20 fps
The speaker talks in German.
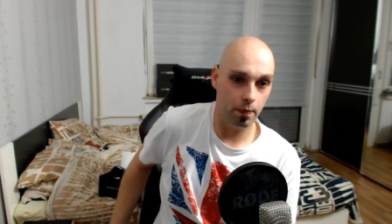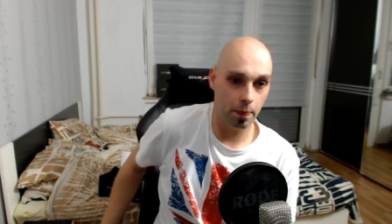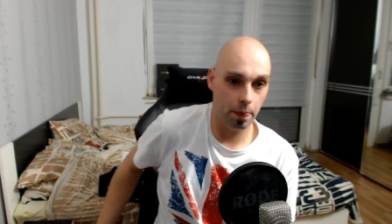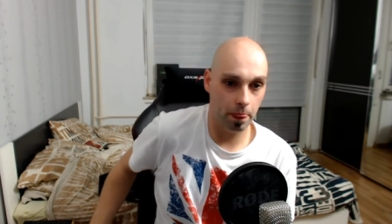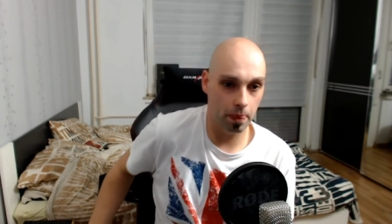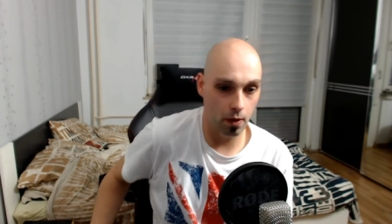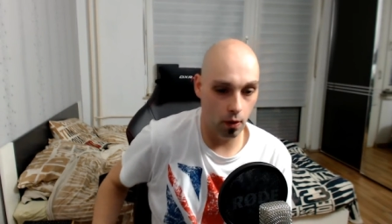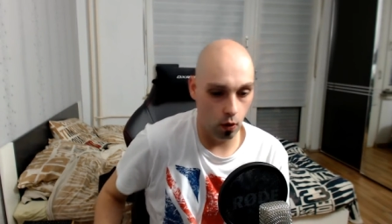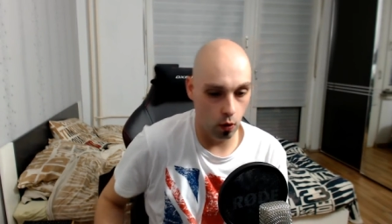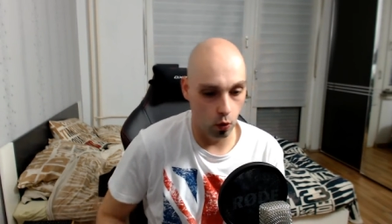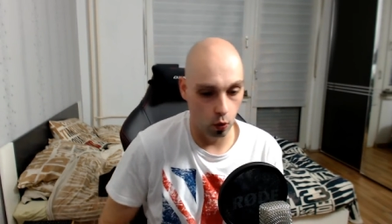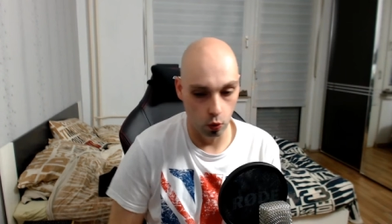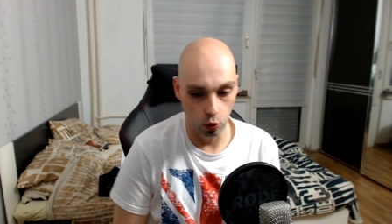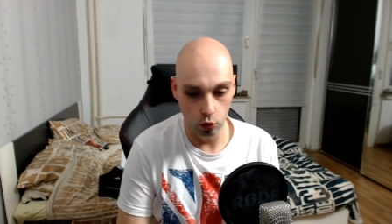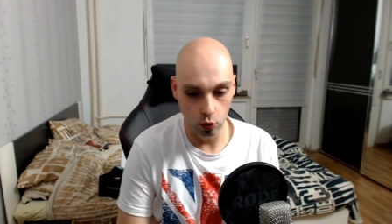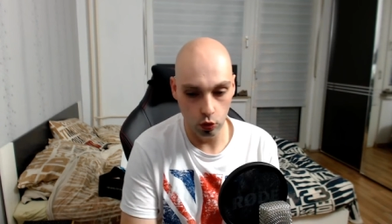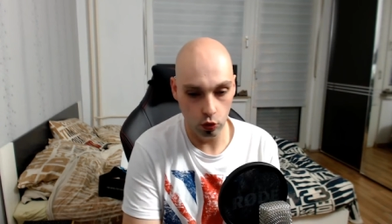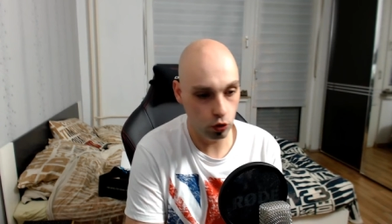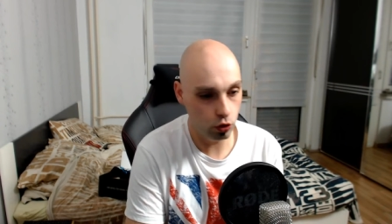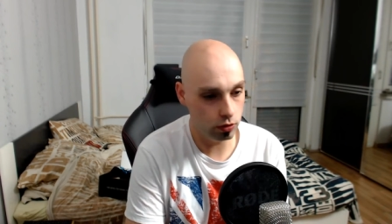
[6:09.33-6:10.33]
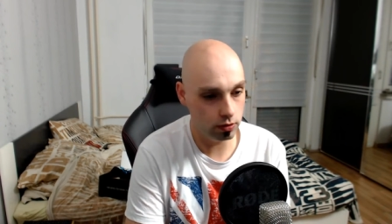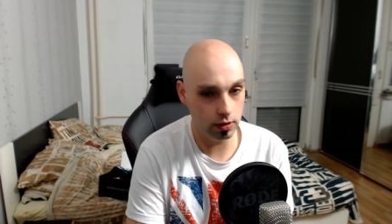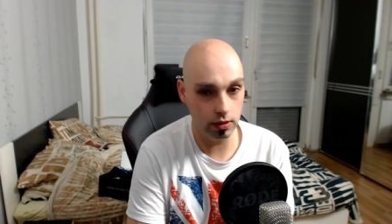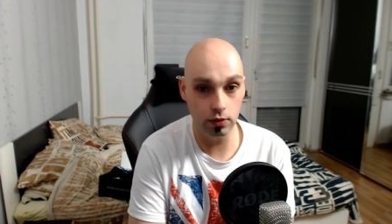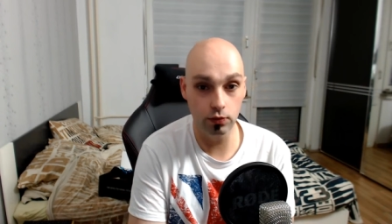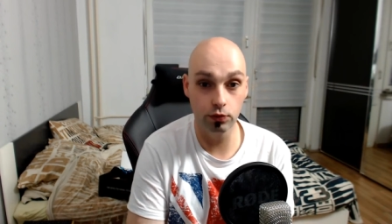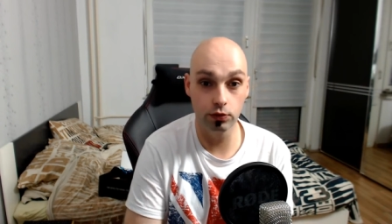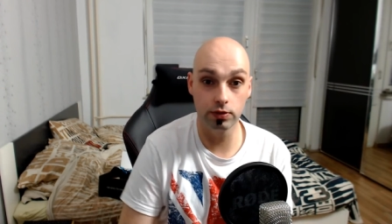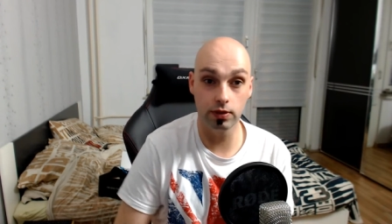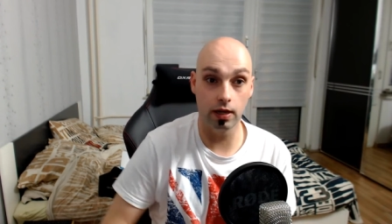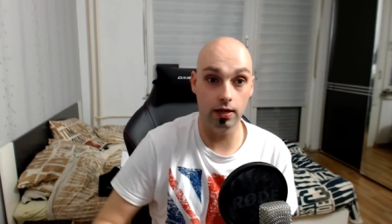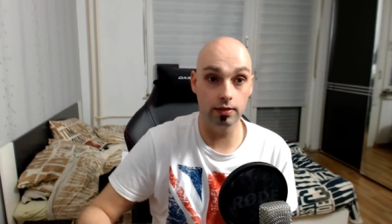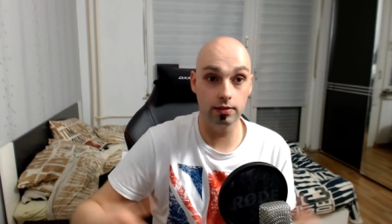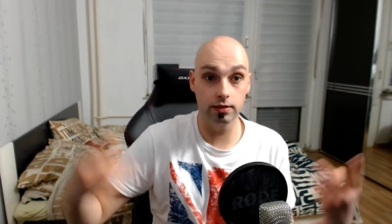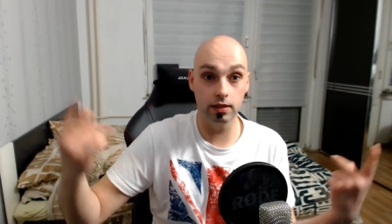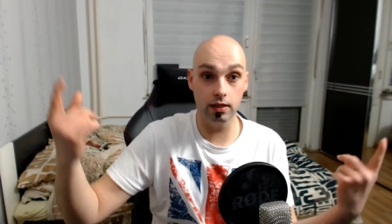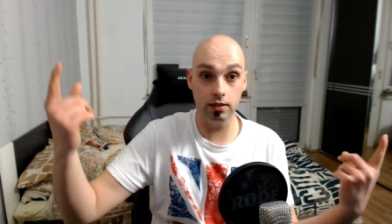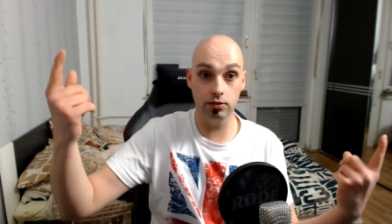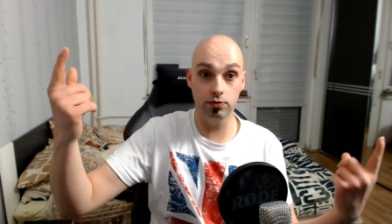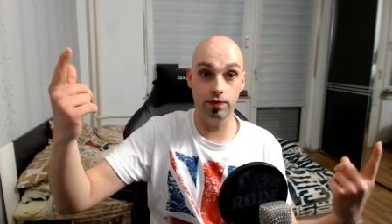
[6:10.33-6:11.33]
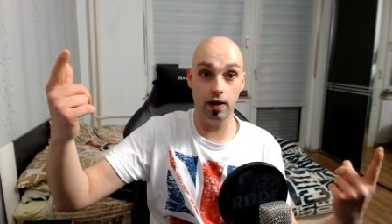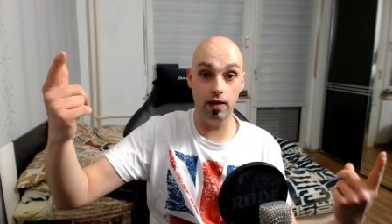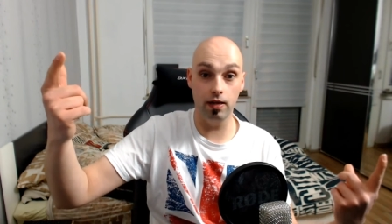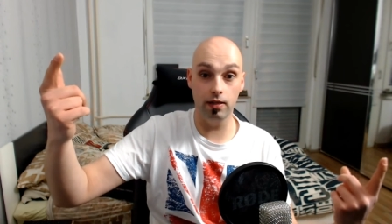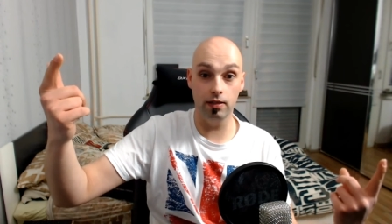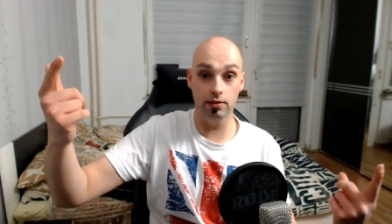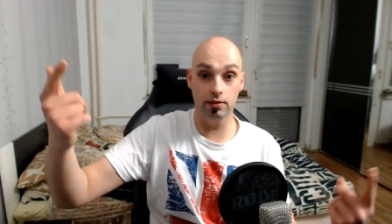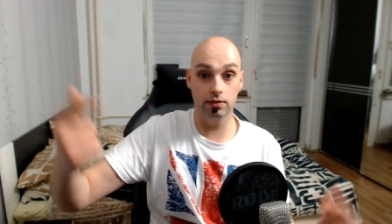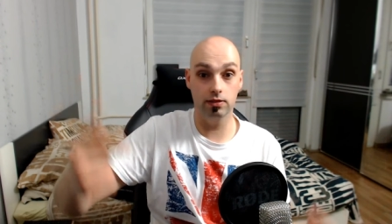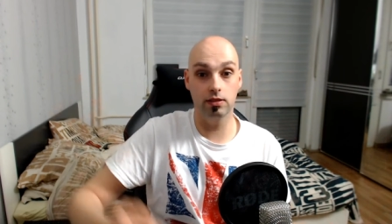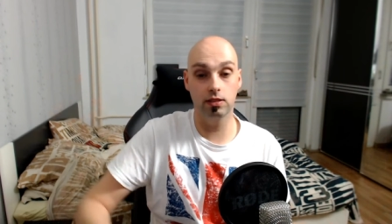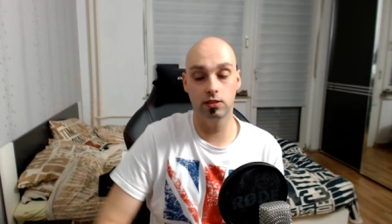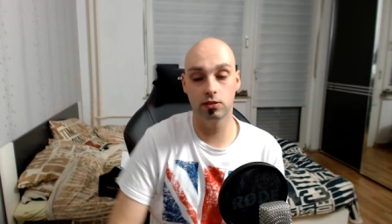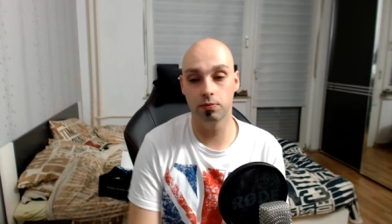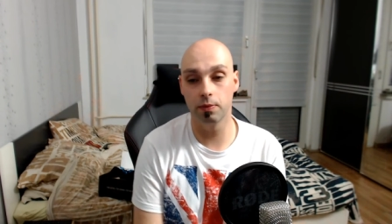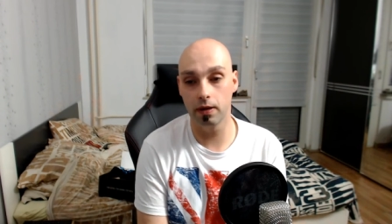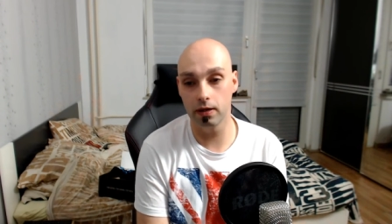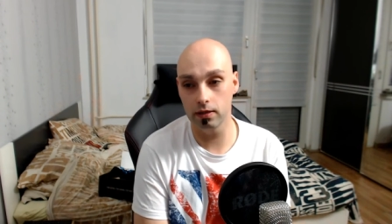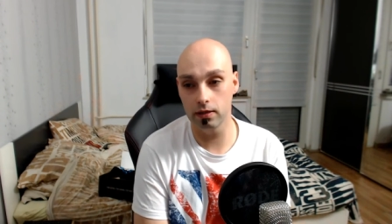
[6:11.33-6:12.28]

und ich würde sagen, das war's diesmal.